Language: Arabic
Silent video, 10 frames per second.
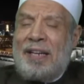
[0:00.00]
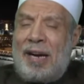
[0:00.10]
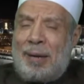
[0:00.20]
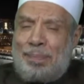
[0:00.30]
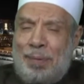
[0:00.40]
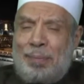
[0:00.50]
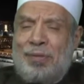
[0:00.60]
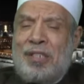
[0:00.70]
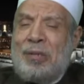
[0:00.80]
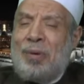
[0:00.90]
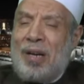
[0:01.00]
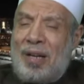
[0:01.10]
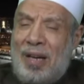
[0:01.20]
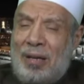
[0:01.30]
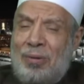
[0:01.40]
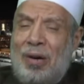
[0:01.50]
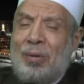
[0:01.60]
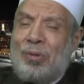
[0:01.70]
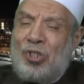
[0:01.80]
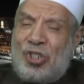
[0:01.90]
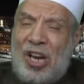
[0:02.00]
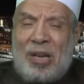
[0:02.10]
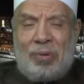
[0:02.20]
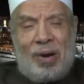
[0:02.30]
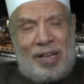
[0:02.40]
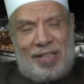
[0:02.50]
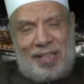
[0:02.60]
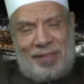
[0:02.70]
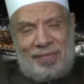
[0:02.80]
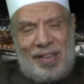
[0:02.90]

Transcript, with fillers: كالبيبسي والقهوة والشاي وغيره